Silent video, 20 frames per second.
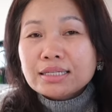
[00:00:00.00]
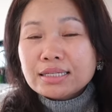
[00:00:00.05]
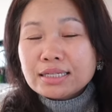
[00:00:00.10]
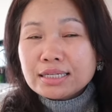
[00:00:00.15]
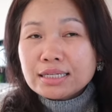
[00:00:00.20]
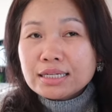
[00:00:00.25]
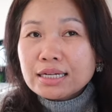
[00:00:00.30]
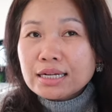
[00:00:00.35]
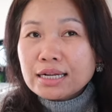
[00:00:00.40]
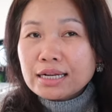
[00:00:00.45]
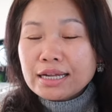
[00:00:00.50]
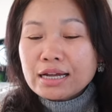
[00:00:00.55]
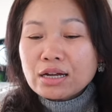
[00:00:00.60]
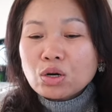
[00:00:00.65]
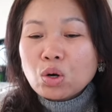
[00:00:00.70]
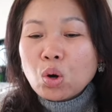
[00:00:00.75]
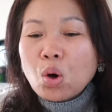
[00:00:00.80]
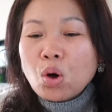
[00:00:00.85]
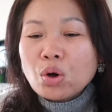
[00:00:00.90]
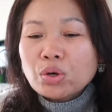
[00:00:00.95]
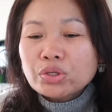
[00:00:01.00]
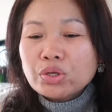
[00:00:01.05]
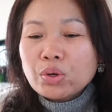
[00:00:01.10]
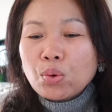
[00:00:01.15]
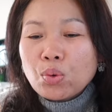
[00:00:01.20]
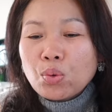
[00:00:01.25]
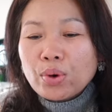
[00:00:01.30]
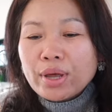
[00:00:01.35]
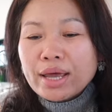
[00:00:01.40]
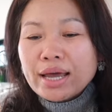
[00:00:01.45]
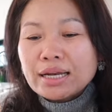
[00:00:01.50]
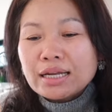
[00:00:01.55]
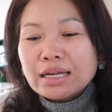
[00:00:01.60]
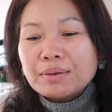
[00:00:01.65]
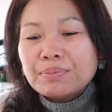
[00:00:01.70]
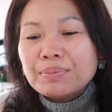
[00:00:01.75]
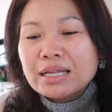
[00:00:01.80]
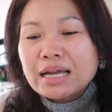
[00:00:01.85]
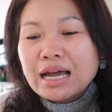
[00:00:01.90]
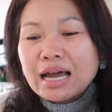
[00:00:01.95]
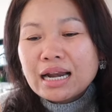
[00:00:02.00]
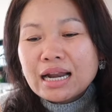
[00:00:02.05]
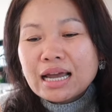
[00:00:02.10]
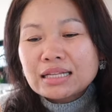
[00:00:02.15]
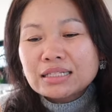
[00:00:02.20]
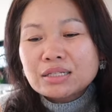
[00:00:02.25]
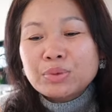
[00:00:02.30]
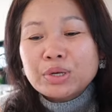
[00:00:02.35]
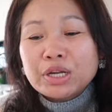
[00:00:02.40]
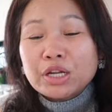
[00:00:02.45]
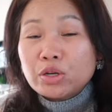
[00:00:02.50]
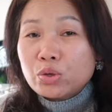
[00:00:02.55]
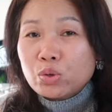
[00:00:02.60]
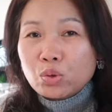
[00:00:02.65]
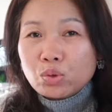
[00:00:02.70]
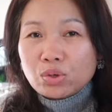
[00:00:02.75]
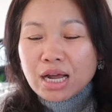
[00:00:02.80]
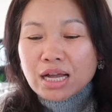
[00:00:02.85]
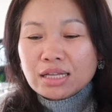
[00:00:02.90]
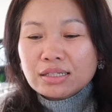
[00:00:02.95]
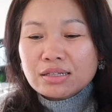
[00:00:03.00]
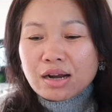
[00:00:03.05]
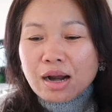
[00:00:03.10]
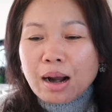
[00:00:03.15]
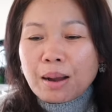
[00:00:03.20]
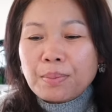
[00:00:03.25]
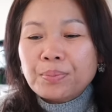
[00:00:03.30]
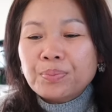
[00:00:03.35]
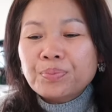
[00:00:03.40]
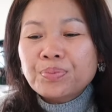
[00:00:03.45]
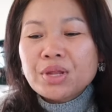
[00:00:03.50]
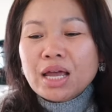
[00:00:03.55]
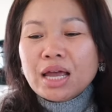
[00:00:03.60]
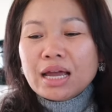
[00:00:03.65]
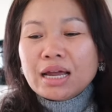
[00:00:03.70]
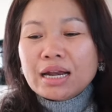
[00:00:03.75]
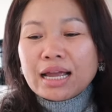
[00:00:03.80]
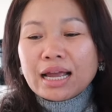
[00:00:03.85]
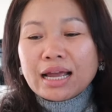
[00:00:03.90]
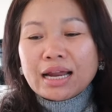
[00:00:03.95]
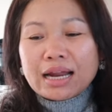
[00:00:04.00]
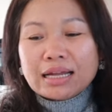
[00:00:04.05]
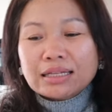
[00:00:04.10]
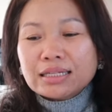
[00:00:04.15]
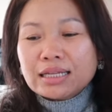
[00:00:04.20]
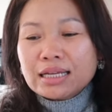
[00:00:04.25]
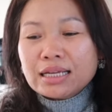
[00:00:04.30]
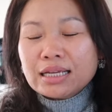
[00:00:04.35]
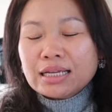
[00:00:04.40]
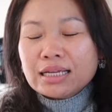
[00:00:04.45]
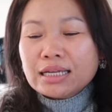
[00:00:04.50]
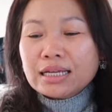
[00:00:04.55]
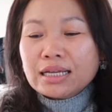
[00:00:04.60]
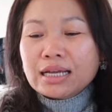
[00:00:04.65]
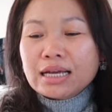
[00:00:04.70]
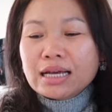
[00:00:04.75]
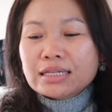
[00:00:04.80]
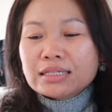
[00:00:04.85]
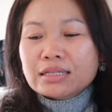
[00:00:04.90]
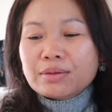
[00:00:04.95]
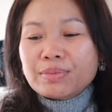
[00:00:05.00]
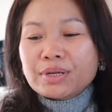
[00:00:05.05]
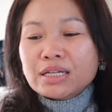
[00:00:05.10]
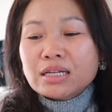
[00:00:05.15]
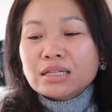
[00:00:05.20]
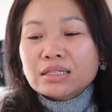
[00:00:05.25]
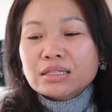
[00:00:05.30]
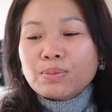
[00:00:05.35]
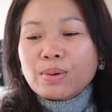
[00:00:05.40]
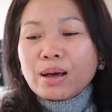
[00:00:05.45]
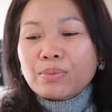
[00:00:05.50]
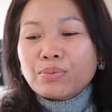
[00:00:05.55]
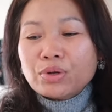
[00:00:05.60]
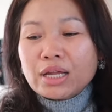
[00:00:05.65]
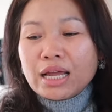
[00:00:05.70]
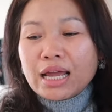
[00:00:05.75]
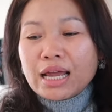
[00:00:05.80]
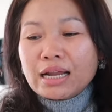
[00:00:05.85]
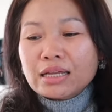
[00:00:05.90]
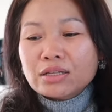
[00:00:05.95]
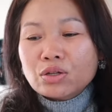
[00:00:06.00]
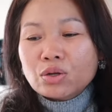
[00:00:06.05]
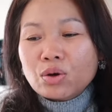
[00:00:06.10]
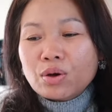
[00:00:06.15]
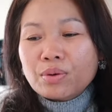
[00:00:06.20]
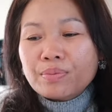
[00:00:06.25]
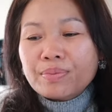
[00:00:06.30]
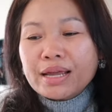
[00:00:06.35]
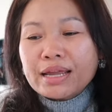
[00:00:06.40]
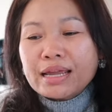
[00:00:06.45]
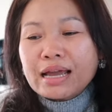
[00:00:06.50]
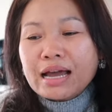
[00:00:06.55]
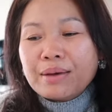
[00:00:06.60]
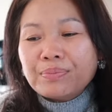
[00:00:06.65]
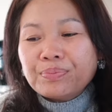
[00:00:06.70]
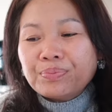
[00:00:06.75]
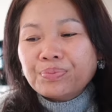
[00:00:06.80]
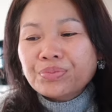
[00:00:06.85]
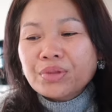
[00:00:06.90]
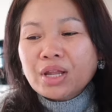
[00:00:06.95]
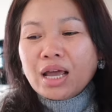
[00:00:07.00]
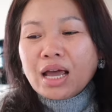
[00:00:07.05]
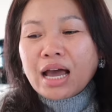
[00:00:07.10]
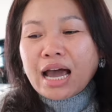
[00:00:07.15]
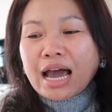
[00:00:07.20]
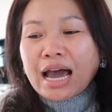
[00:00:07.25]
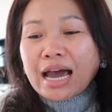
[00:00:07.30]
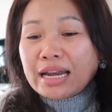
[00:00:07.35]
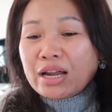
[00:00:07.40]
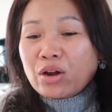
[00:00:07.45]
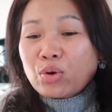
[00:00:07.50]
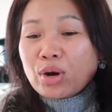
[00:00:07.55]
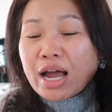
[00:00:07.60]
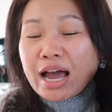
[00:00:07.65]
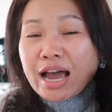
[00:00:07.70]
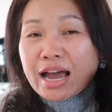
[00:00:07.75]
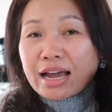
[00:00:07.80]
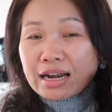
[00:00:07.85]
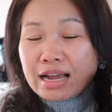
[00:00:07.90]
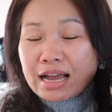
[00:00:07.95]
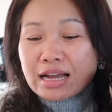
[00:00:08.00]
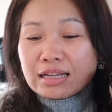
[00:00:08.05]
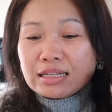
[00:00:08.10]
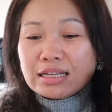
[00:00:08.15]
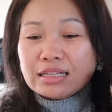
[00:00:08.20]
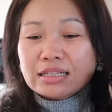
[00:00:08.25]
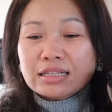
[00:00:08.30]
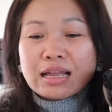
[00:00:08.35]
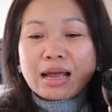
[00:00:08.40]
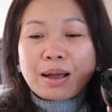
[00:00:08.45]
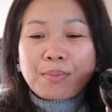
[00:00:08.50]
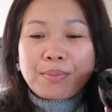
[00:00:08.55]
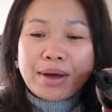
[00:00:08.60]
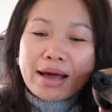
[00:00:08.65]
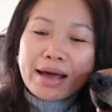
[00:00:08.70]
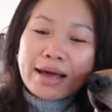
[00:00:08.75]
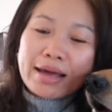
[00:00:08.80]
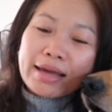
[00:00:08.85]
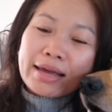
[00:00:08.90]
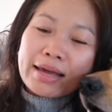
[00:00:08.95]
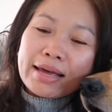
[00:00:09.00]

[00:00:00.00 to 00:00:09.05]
ซึ่งเรียกร้องโดยอดีตประธานาธิบดีโดนัลด์ทรัมป์ในขณะที่สมาชิกสภาผู้แทนราษฎรพยายามหาแนวทางนะคะที่จะทำให้